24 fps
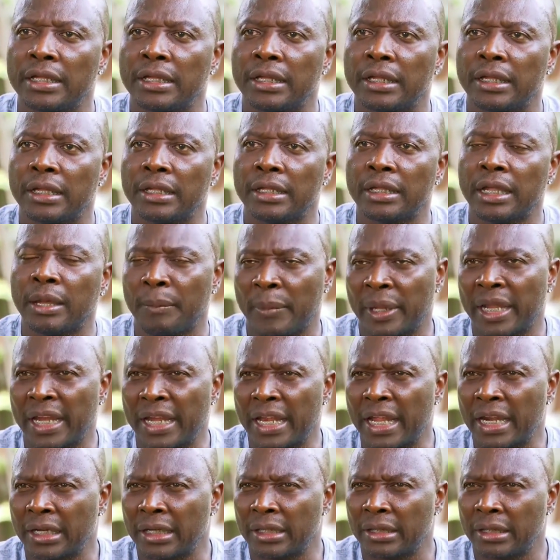eh, ya me
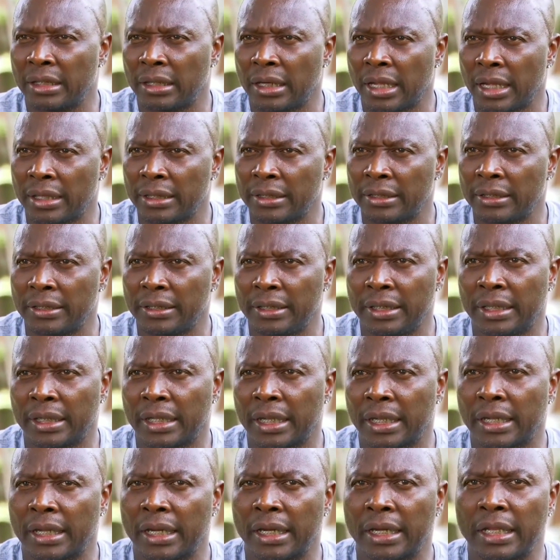quería retirar y
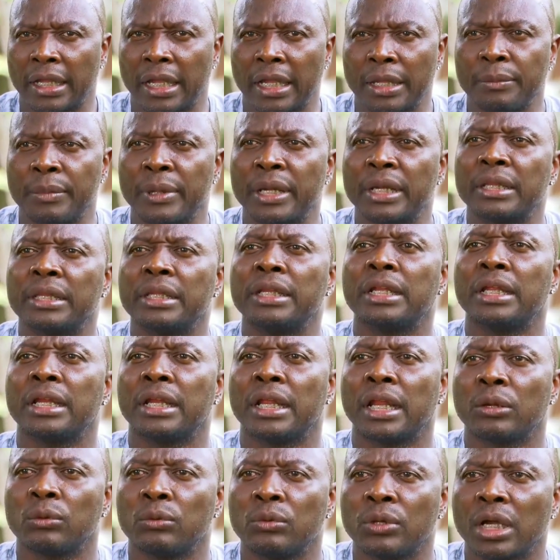que quería invertir
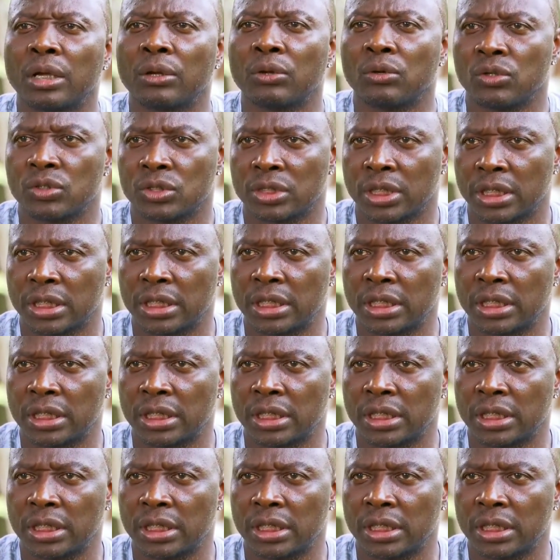en alguna cosa.